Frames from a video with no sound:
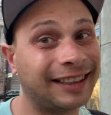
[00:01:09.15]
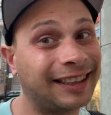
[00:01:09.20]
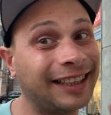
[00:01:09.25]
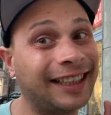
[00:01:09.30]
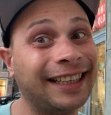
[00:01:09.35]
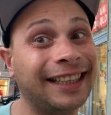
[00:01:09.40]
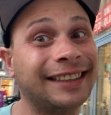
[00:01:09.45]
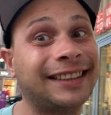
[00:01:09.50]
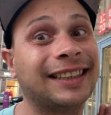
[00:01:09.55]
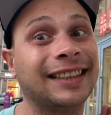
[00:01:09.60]

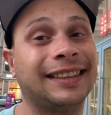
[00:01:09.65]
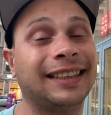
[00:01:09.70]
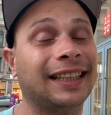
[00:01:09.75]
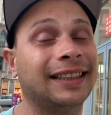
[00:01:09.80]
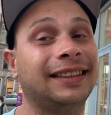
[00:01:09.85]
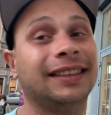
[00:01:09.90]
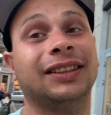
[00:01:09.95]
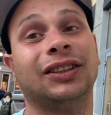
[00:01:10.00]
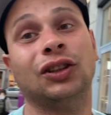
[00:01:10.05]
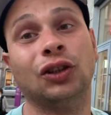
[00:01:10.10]

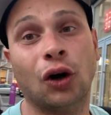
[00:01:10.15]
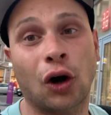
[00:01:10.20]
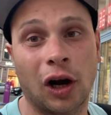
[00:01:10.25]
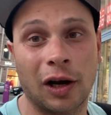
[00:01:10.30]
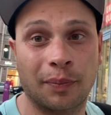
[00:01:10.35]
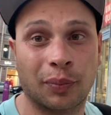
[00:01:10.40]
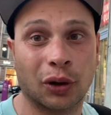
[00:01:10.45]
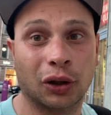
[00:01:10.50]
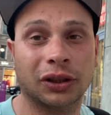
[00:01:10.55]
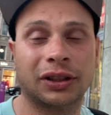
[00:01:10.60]

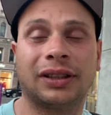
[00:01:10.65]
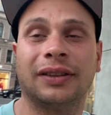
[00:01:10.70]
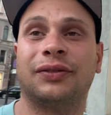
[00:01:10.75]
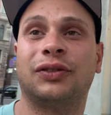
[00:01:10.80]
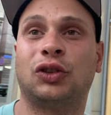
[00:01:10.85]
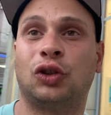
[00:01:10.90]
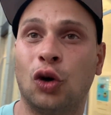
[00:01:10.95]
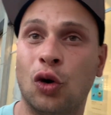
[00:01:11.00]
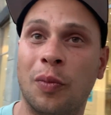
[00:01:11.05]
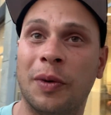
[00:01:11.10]
31-0, просто
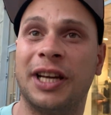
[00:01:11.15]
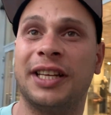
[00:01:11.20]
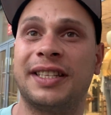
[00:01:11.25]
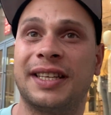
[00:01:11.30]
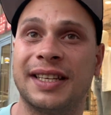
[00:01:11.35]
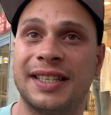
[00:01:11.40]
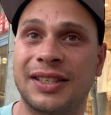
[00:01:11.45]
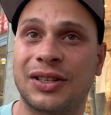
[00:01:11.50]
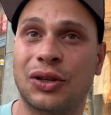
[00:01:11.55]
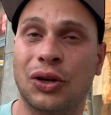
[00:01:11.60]

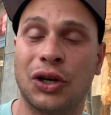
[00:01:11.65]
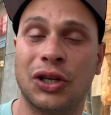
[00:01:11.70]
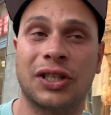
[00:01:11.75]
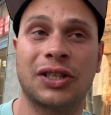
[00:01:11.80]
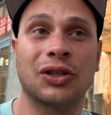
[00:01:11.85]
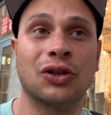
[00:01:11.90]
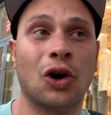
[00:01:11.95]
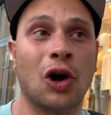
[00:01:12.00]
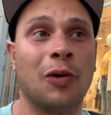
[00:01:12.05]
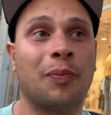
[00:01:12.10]
вдумайтесь, то
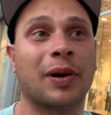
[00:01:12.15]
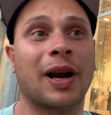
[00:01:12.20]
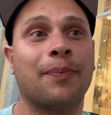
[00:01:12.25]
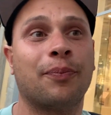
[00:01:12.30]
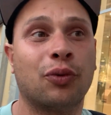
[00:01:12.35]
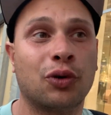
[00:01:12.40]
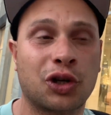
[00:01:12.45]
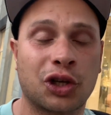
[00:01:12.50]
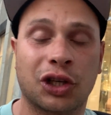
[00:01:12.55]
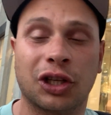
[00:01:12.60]
есть 0
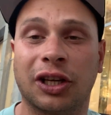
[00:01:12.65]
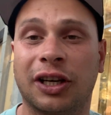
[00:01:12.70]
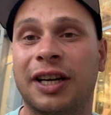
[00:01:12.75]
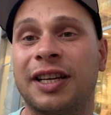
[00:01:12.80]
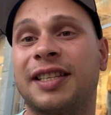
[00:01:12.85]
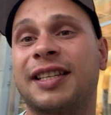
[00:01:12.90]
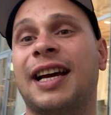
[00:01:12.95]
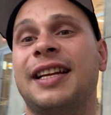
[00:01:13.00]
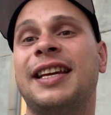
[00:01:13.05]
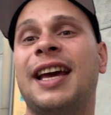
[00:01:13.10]

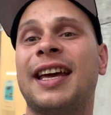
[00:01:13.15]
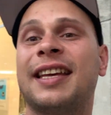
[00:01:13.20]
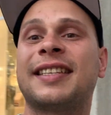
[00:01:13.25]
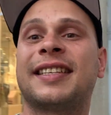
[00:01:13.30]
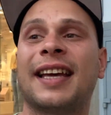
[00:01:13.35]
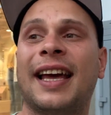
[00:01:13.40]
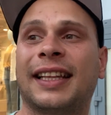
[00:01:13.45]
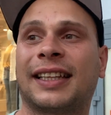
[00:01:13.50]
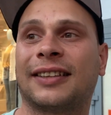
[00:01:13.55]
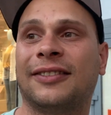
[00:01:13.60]
пропущенных. Исходя
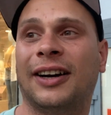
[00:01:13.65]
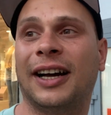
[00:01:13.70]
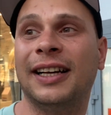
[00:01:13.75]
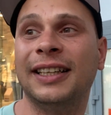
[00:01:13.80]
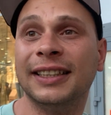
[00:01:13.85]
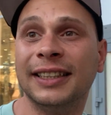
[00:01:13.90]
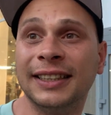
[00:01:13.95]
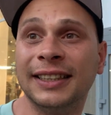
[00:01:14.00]
из этого,